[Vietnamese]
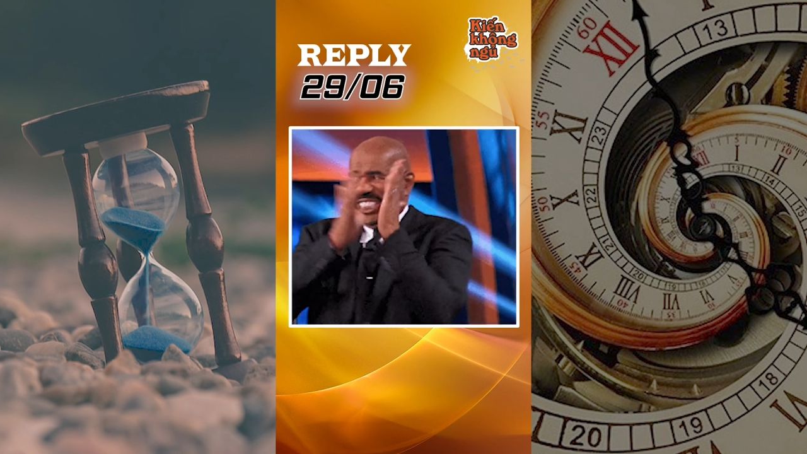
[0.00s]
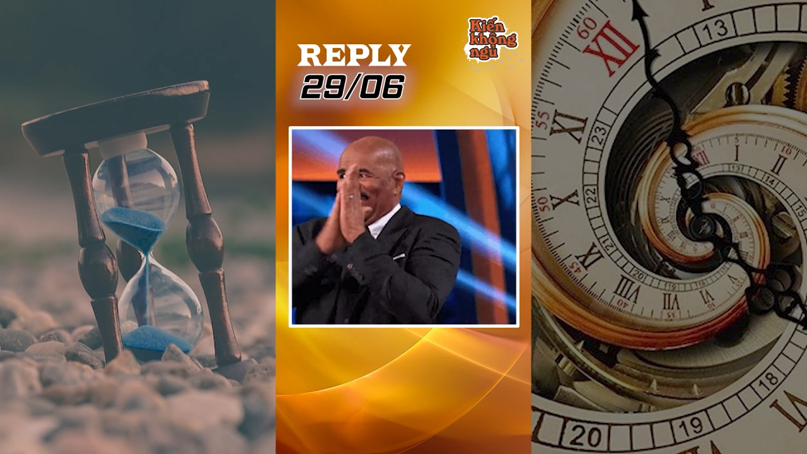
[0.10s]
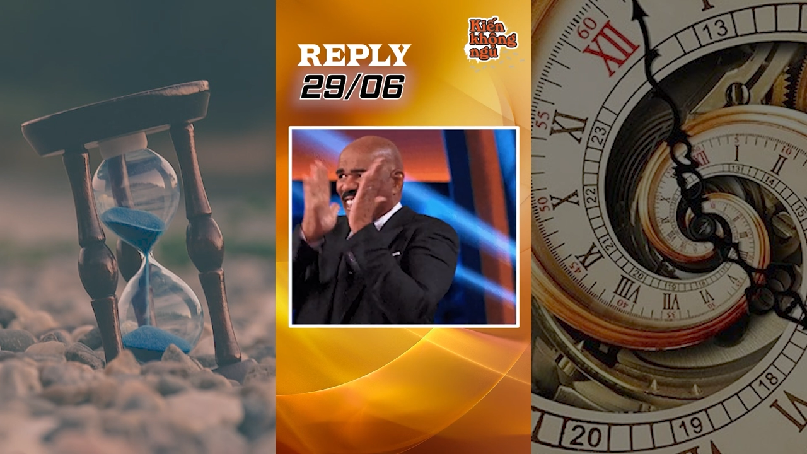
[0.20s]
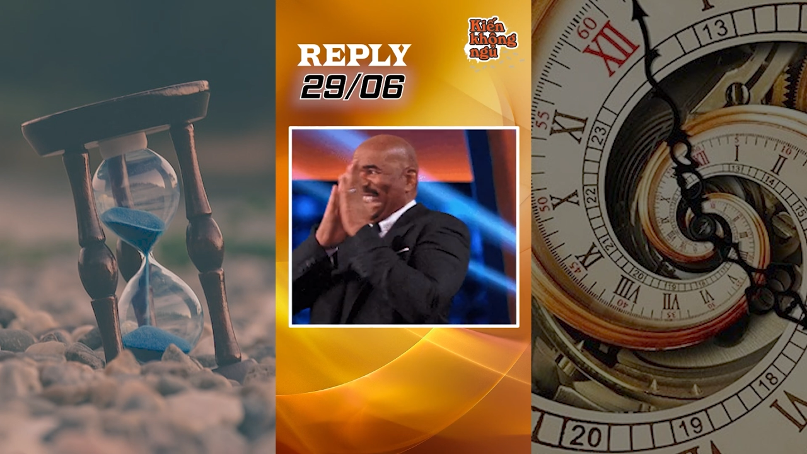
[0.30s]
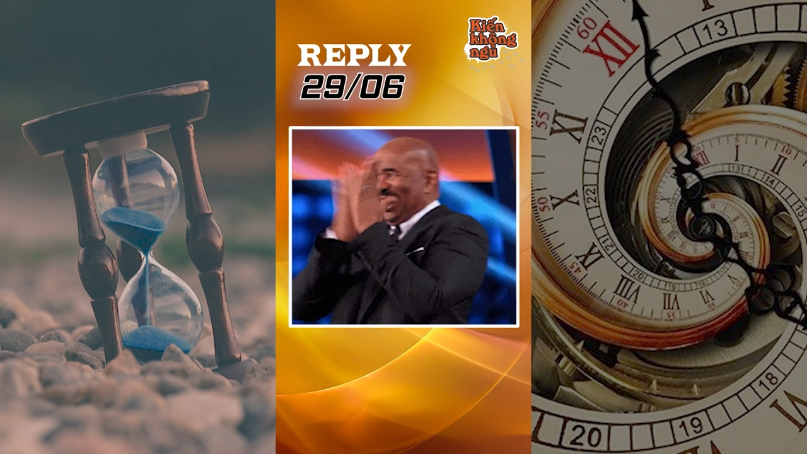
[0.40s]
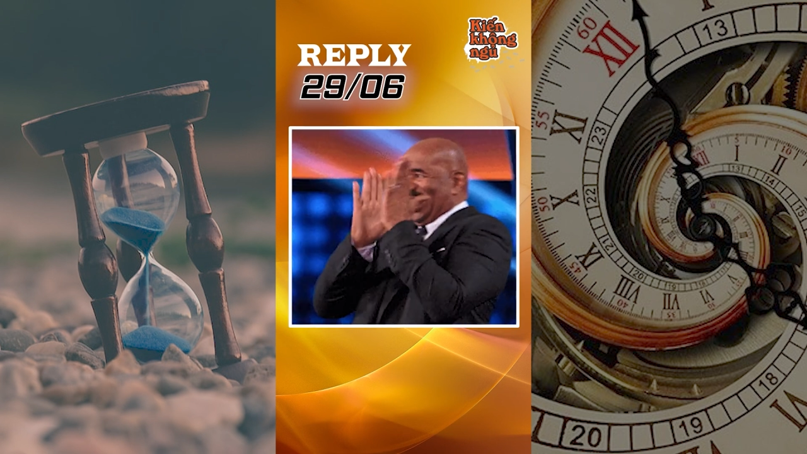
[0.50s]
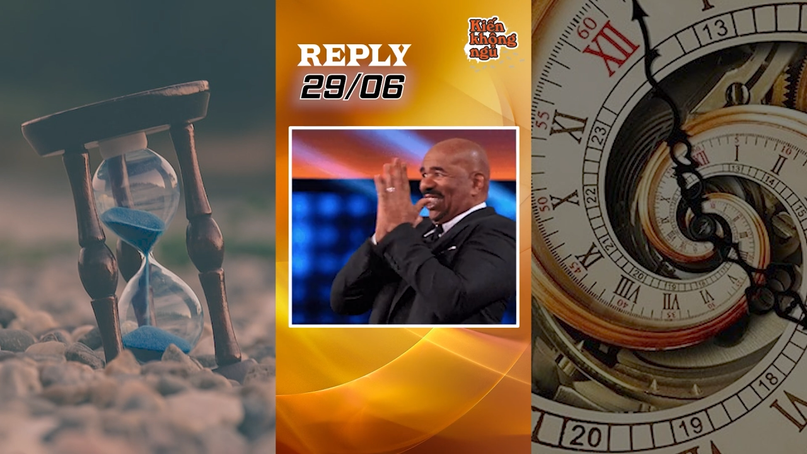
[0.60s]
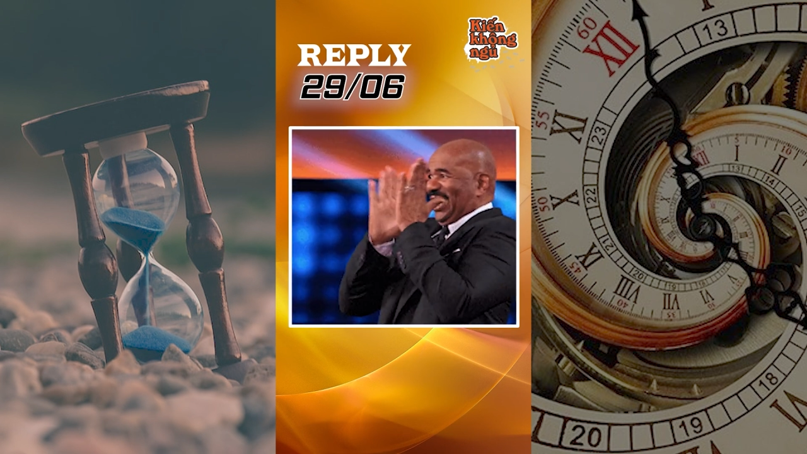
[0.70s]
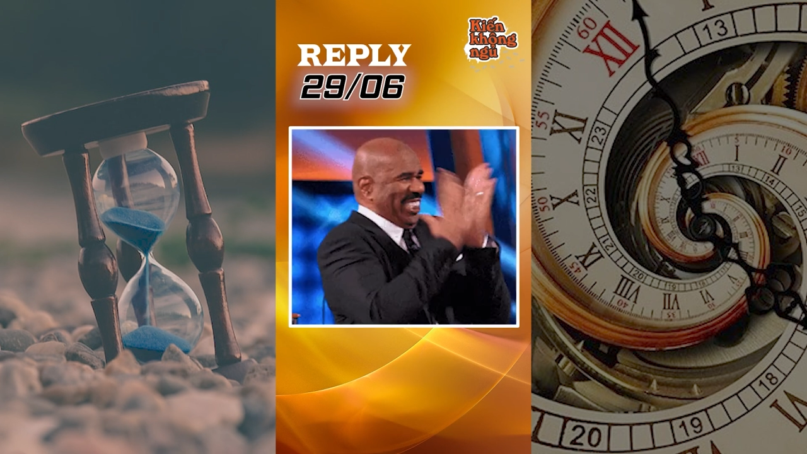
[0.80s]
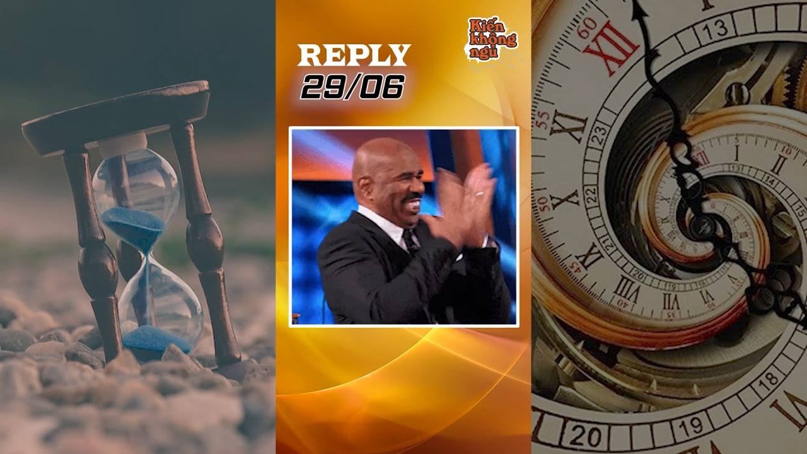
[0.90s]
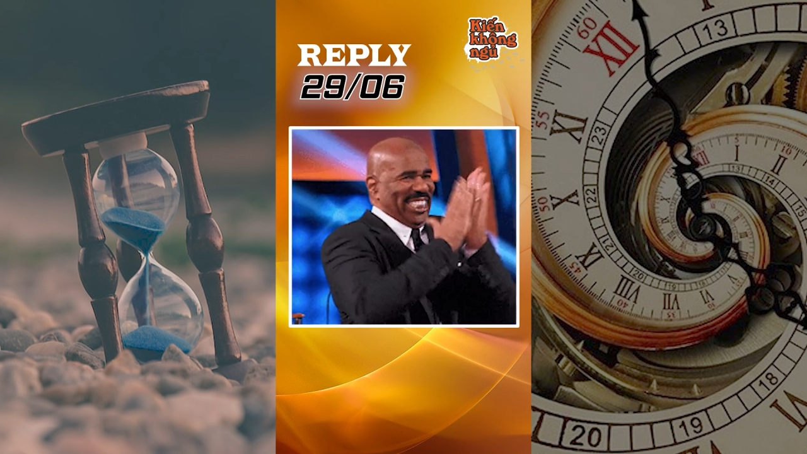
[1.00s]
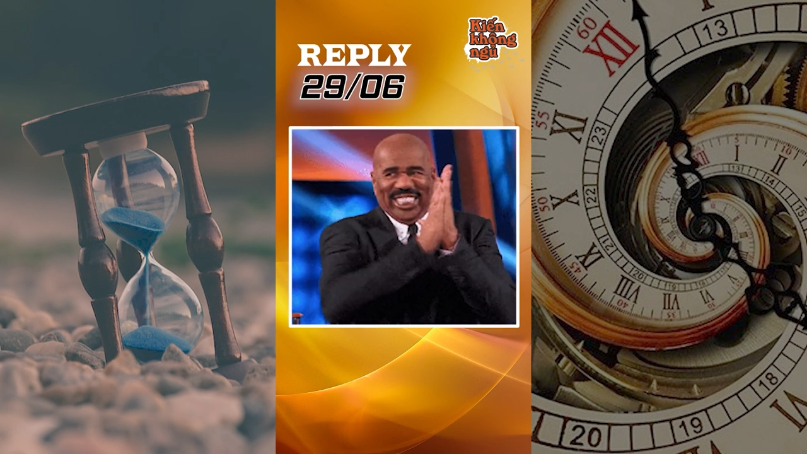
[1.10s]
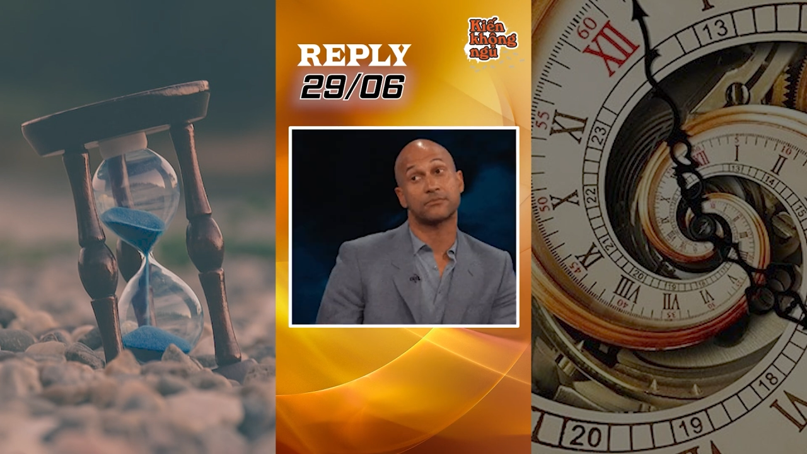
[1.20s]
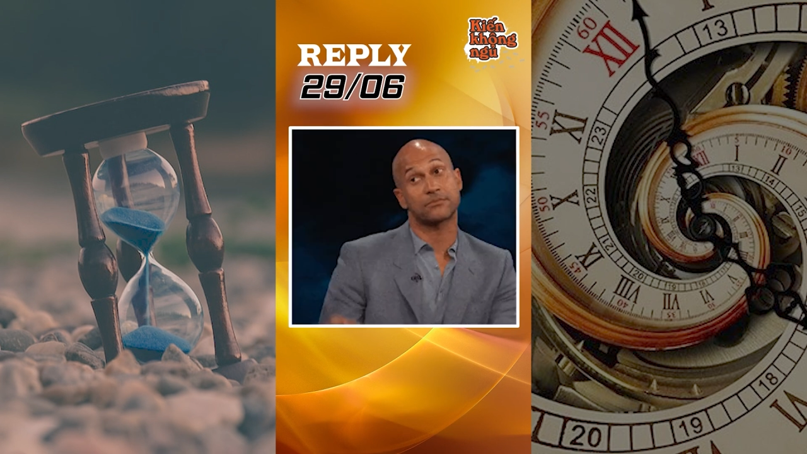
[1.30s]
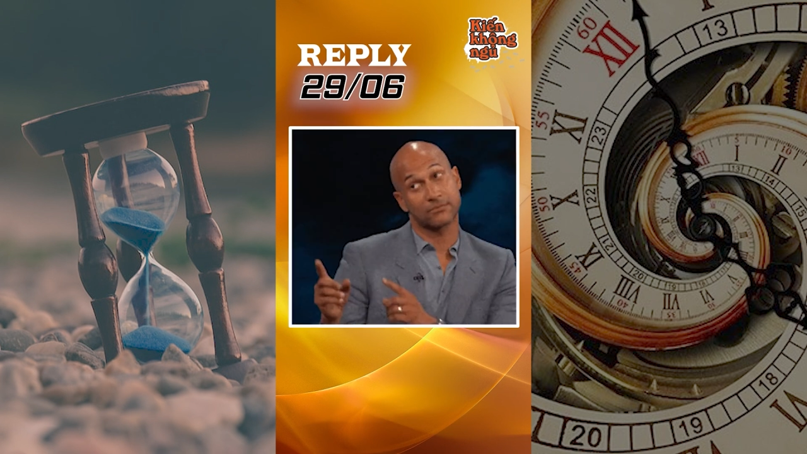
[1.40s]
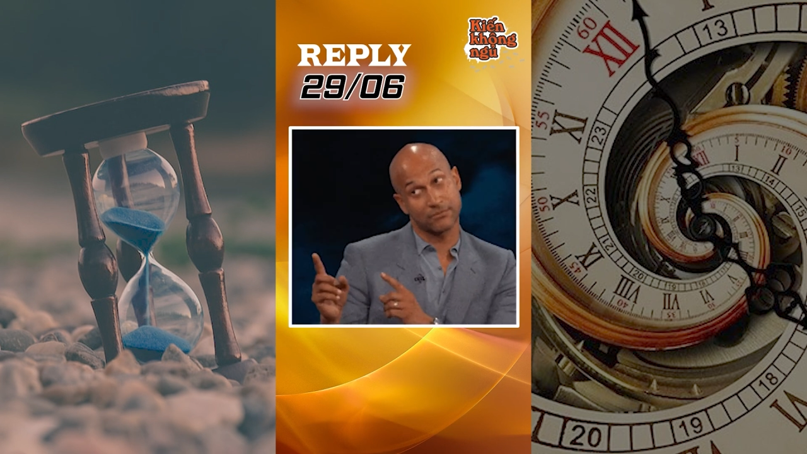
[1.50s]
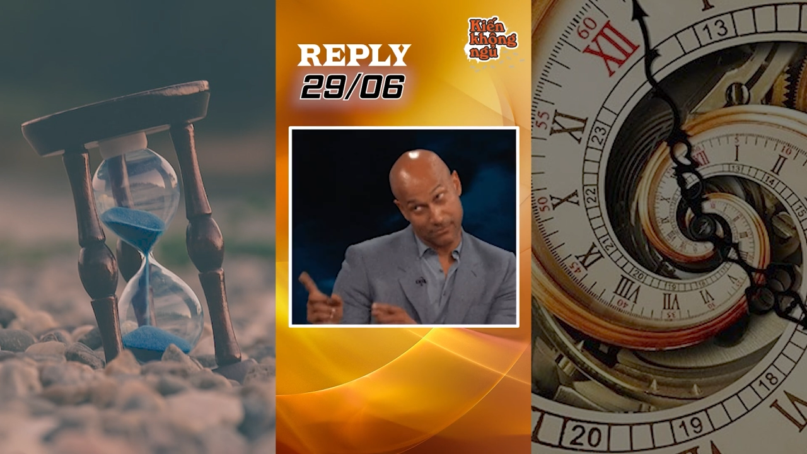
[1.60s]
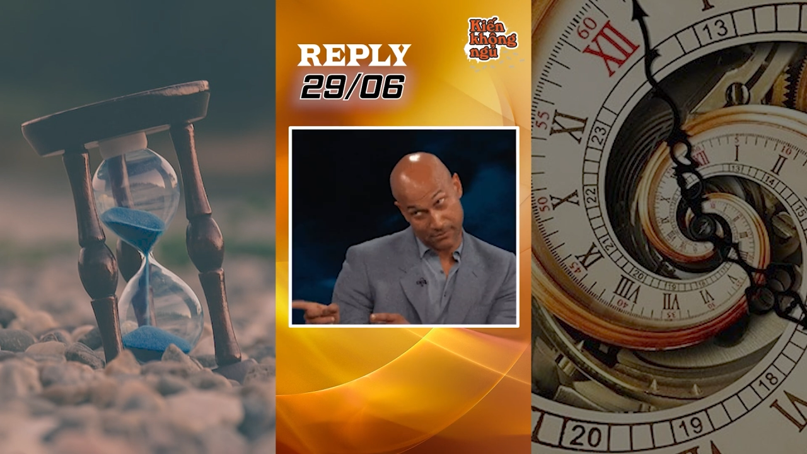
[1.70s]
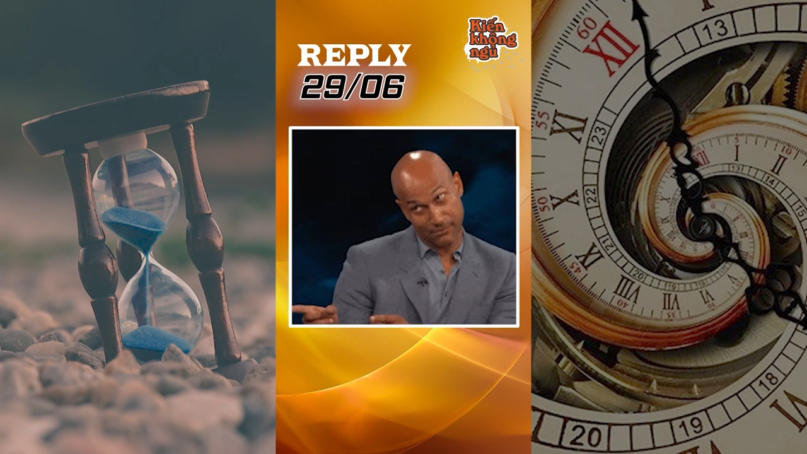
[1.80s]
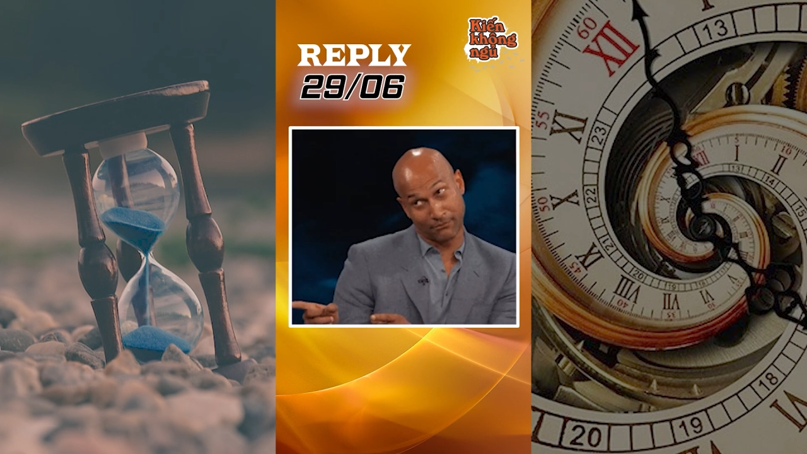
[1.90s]
đã sở hữu nó chưa thế? Review
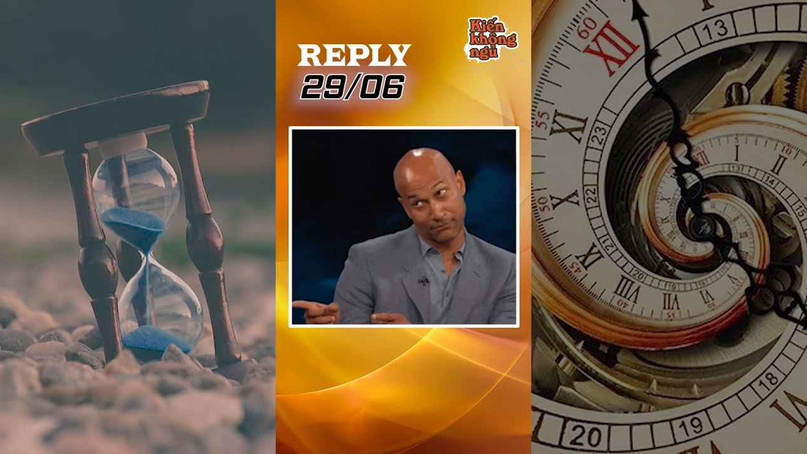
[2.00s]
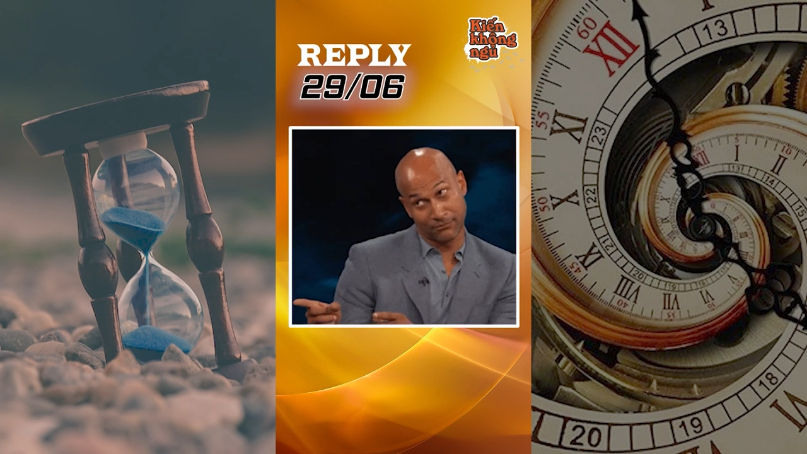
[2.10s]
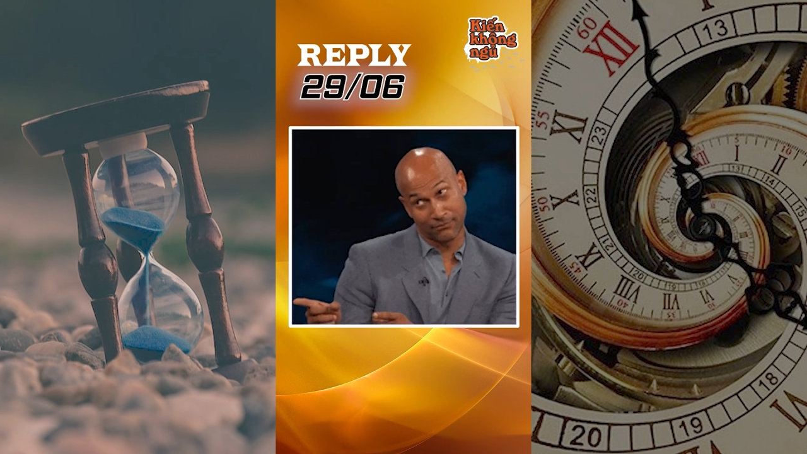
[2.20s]
ngay đi xem nào.